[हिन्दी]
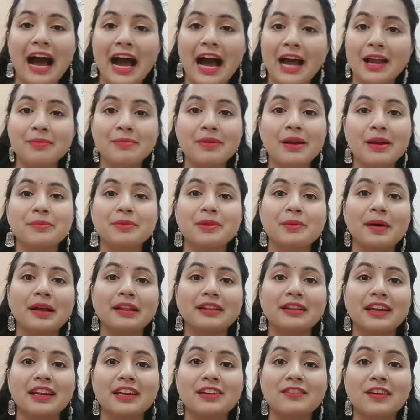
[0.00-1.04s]
आज मैं आपसे बात
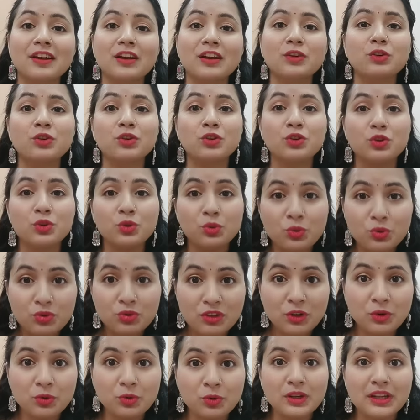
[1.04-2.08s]
करने वाली हूँ क्यों
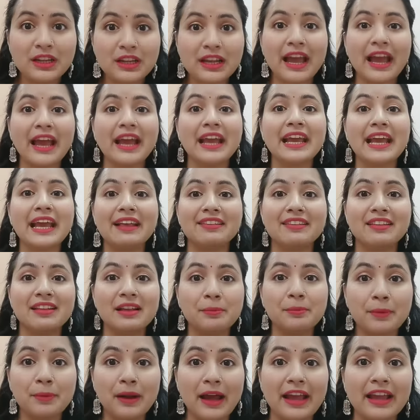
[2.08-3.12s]
जरूरी है कैसे
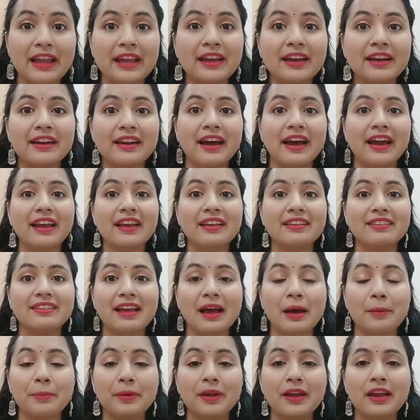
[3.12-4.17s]
अप्लाई करना है इसे
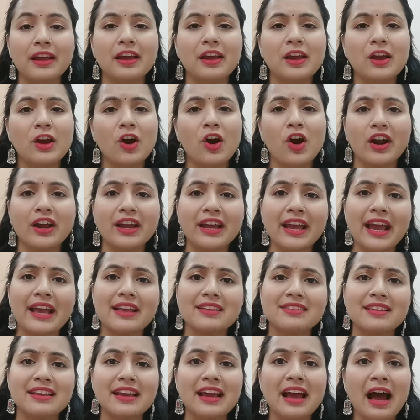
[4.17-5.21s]
आपने और
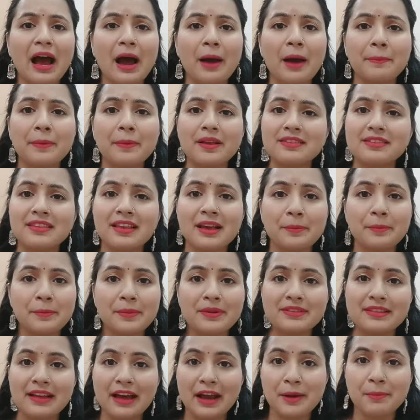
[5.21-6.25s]
कैसे आप इससे अपने
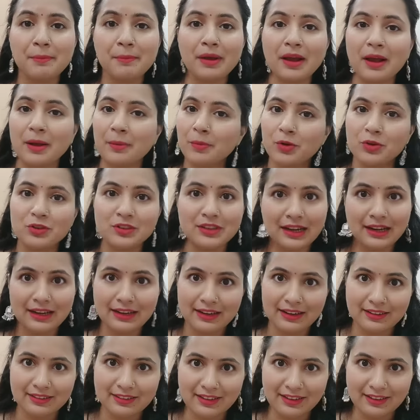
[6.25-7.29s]
सारे मेकअप को सेट
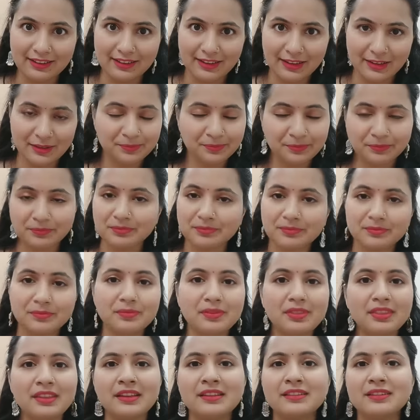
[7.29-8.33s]
कर सकते हैं
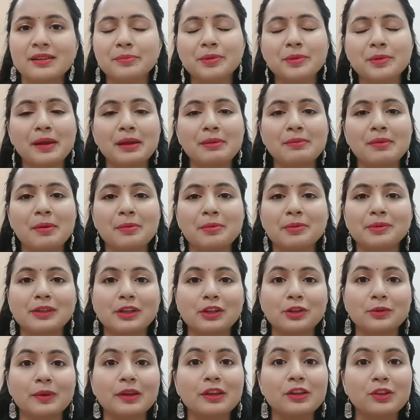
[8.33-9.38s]
सबसे पहले मैं आपको बताती
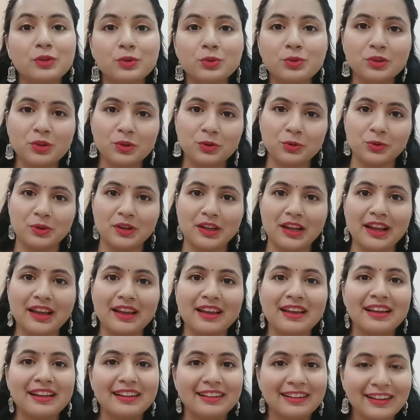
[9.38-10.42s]
हूँ भाई क्यों जरूरी है
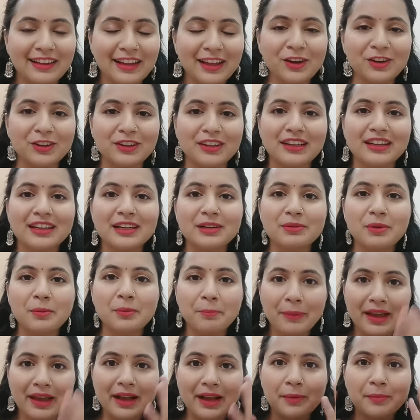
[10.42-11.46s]
देखिए क्या होता है ना जब हम
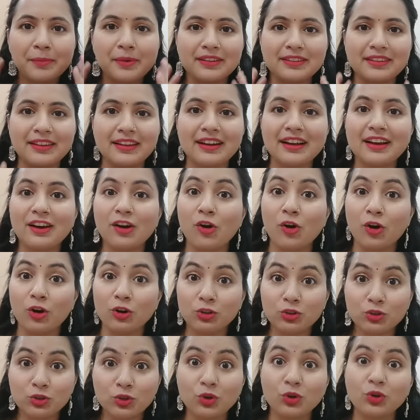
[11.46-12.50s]
मेकअप करते हैं ना
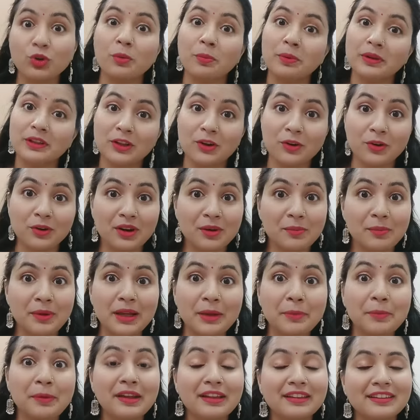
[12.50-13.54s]
औरतों को पता होगा भाई हम
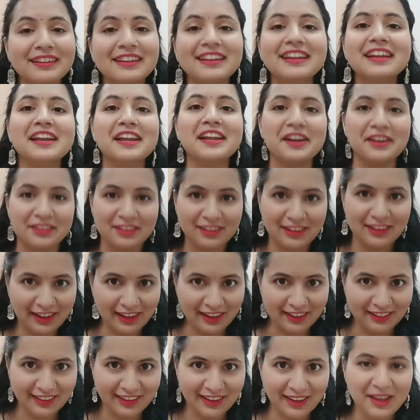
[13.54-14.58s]
कितनी लेयर्स
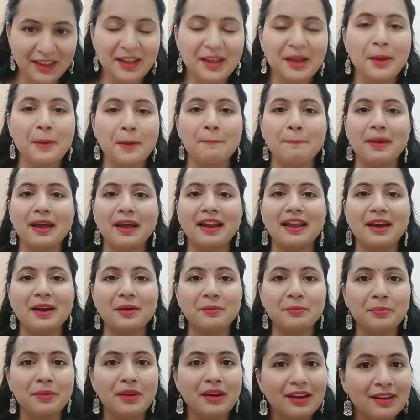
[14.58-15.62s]
लगाते हैं पहले
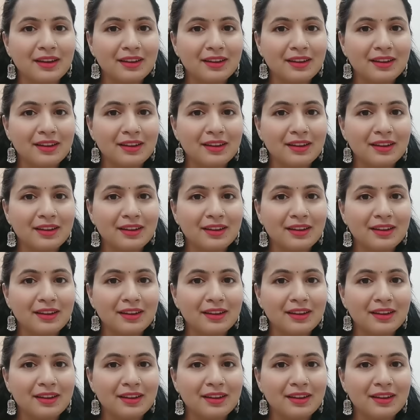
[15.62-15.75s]
हम